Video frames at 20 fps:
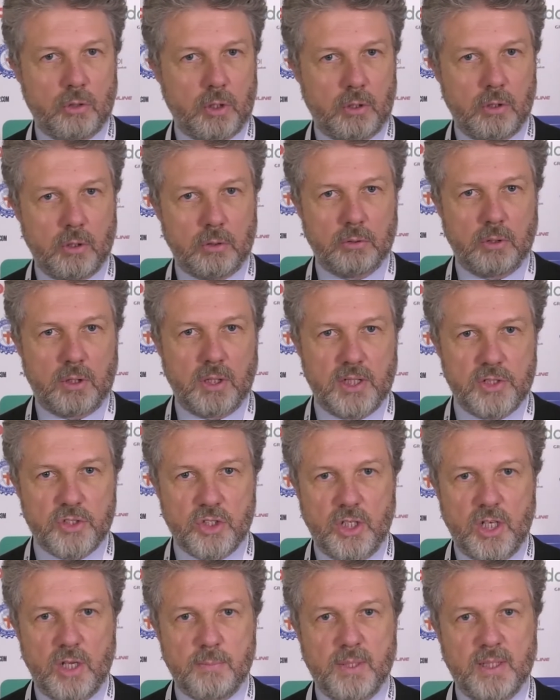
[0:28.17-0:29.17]
Ricordo che la
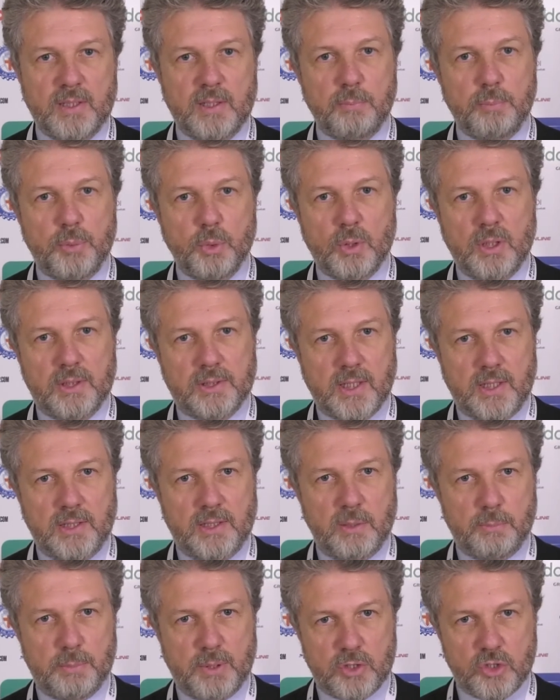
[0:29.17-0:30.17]
Cina emette più del
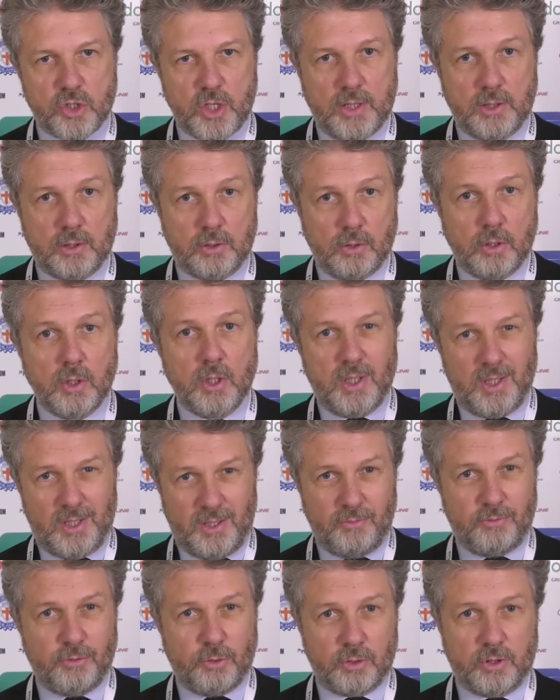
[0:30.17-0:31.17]
30%
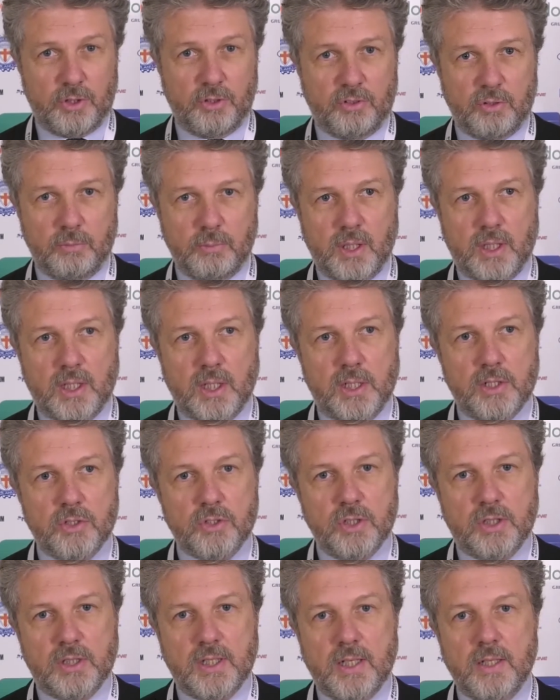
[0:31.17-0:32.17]
in fortissima
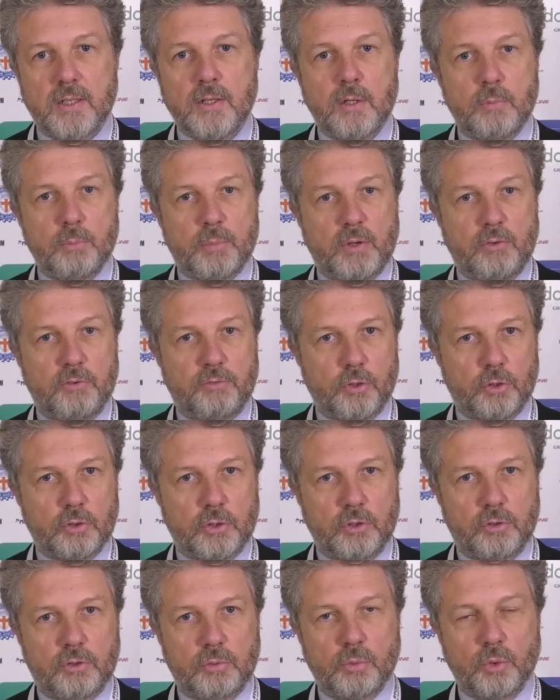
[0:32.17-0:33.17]
crescita per il
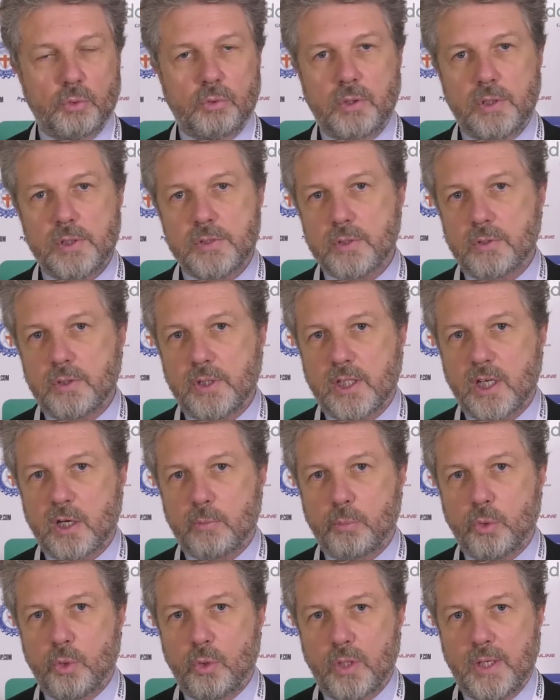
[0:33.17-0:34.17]
fortissimo utilizzo di
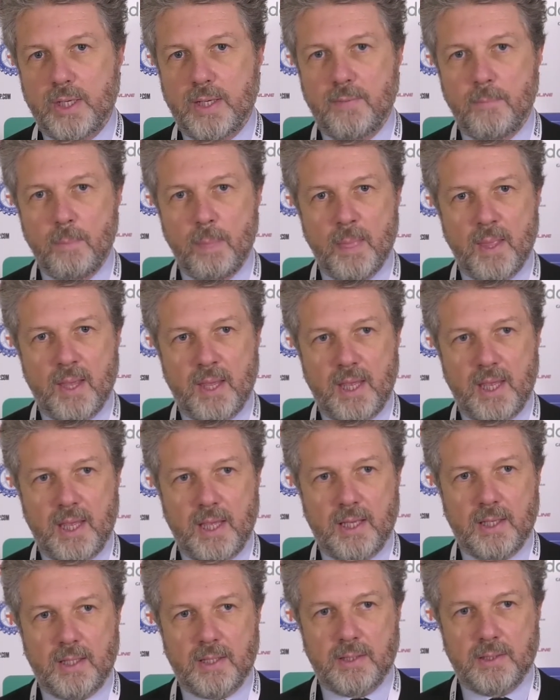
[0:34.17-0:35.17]
carbone
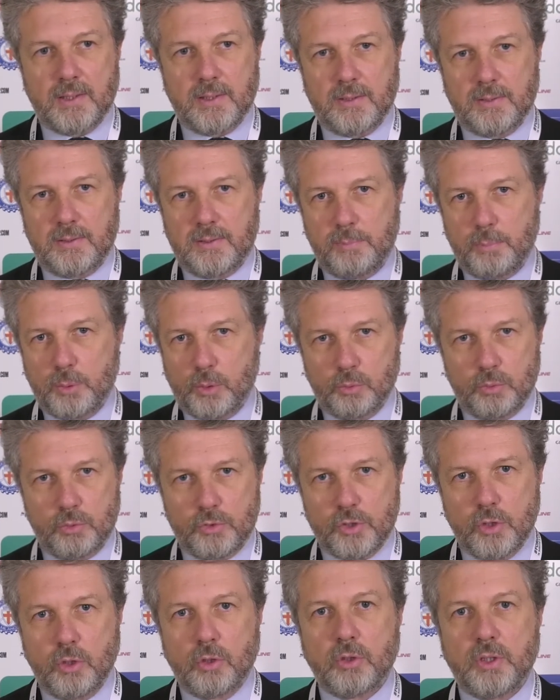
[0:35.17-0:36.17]
e eh, di
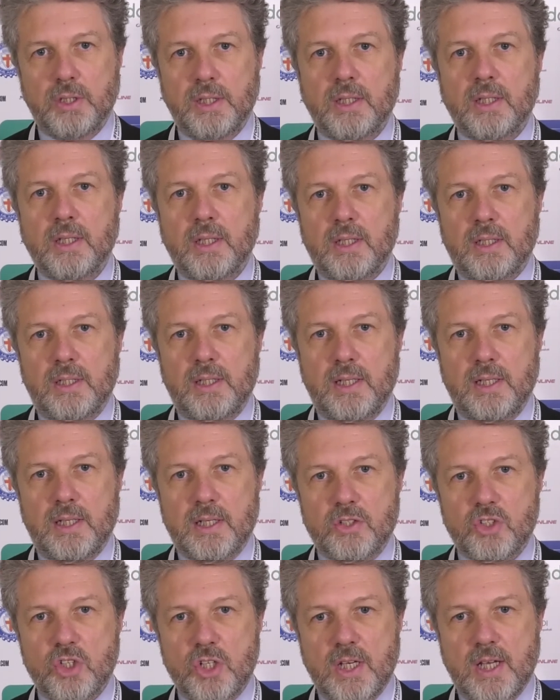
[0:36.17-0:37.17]
produzioni di
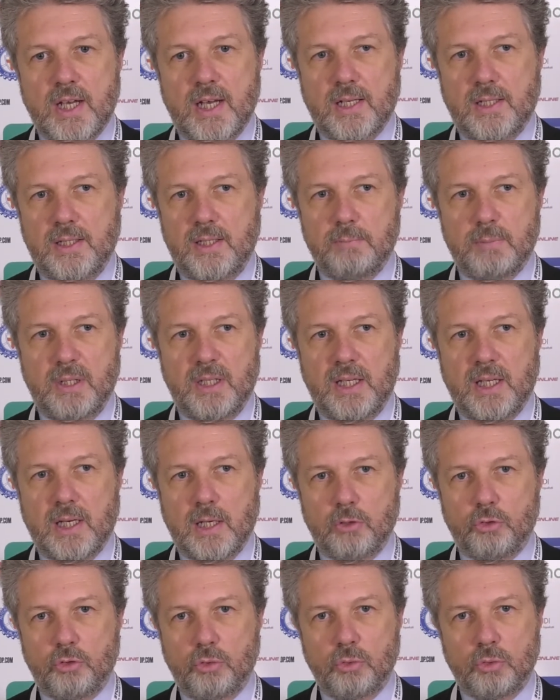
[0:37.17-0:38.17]
energia in maniera
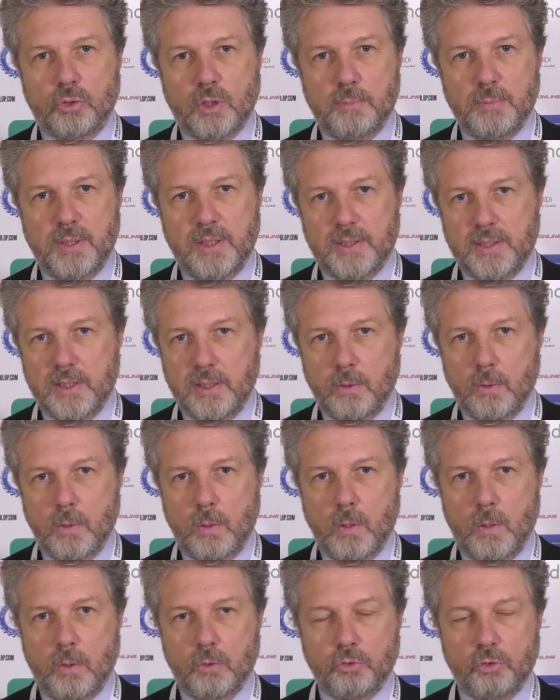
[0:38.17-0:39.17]
assolutamente non
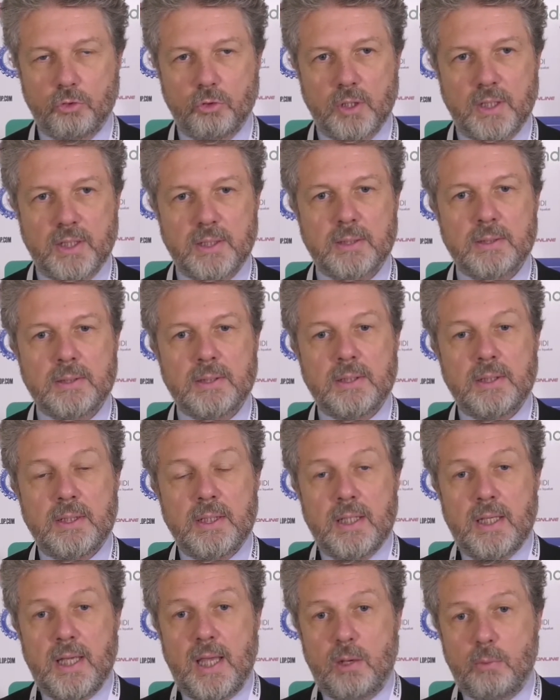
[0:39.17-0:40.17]
consona
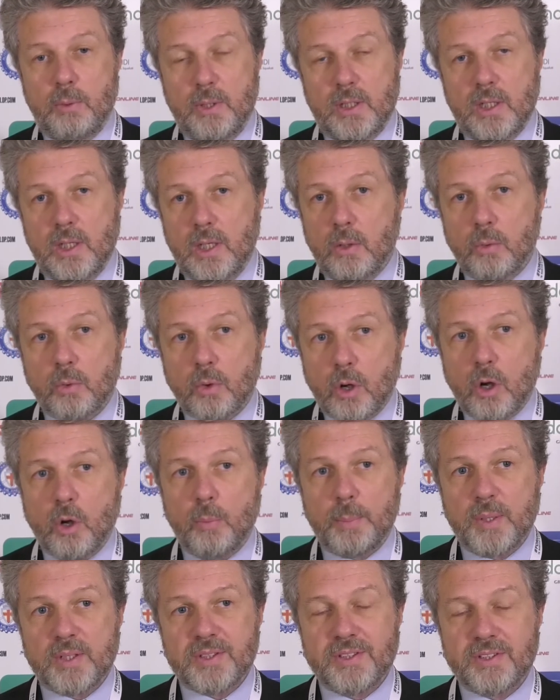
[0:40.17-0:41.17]
e quindi
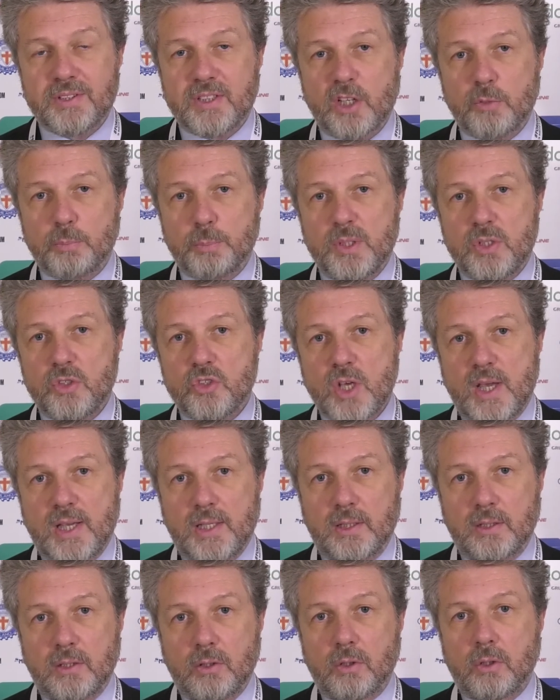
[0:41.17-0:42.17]
l'Europa si sta
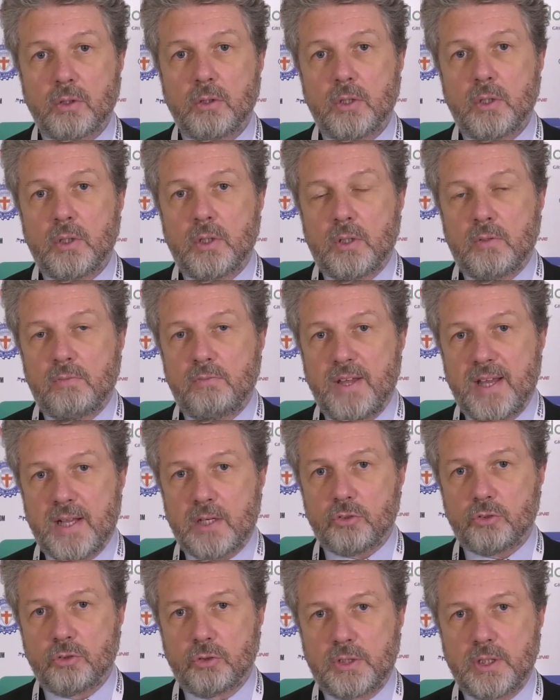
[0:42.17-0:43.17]
spingendo
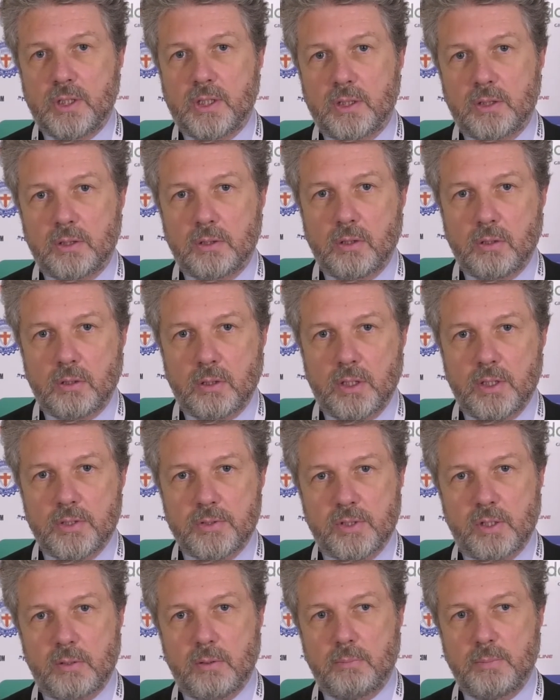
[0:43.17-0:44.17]
verso territori
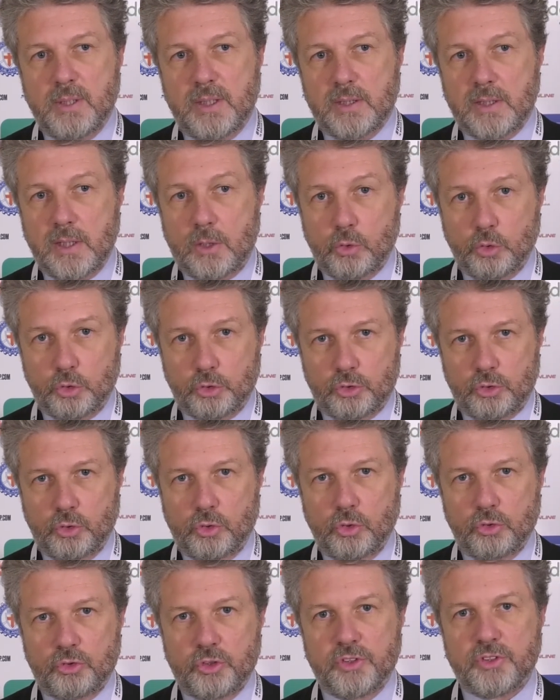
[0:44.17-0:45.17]
estremamente
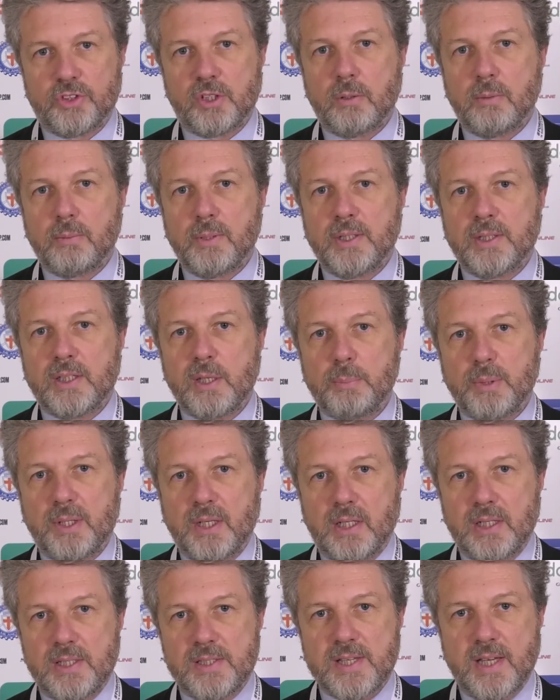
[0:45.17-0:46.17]
costosi, estremamente
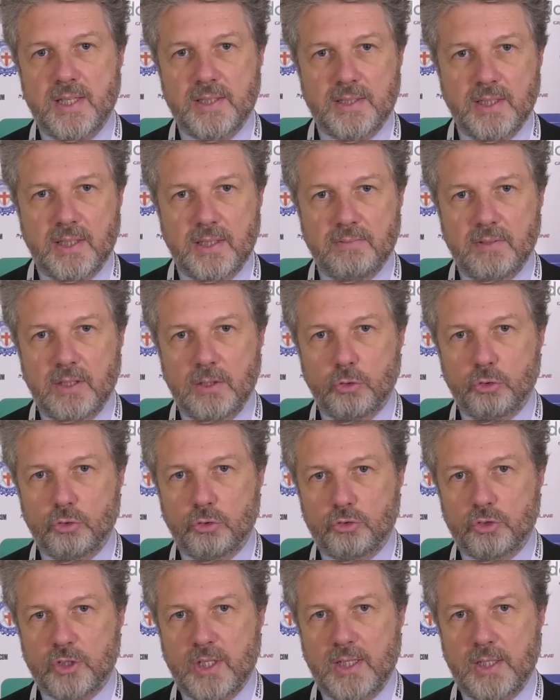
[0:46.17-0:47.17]
penalizzanti a livello
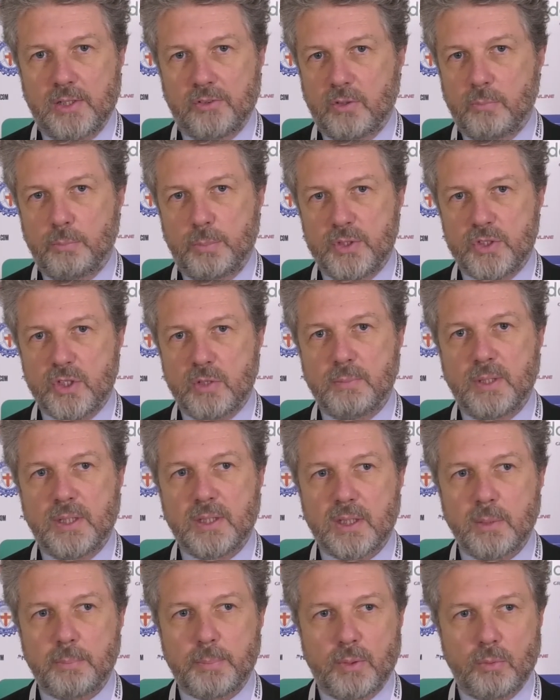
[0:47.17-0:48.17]
sociale
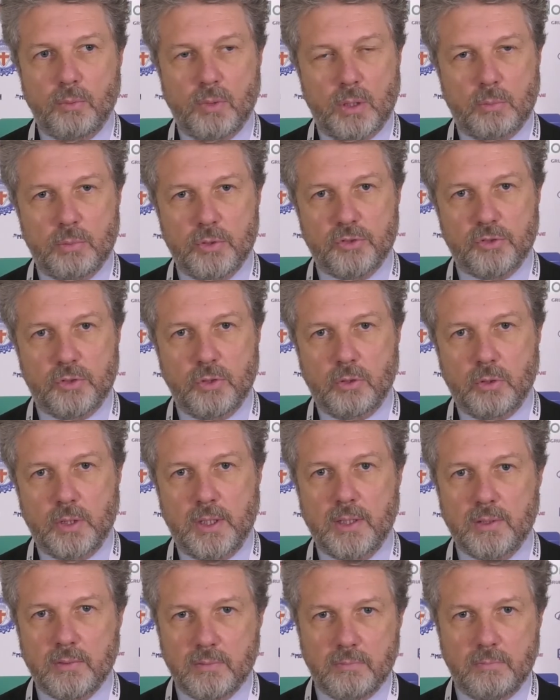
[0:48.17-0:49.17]
semplicemente per una
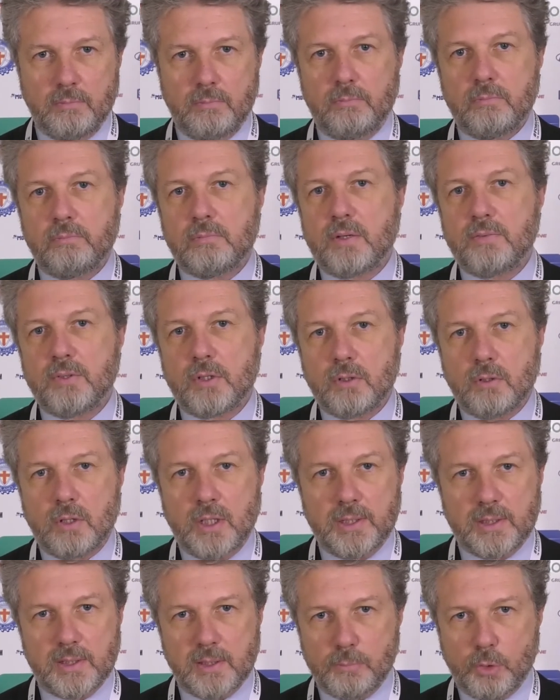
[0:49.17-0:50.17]
questione tra
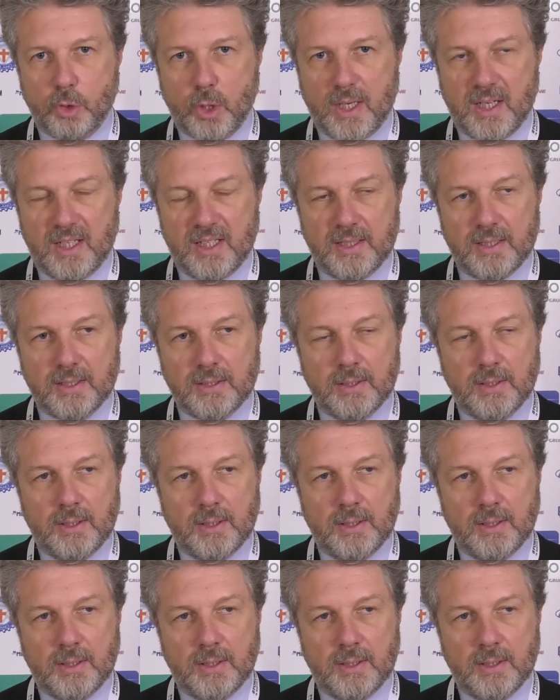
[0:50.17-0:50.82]
virgolette morale.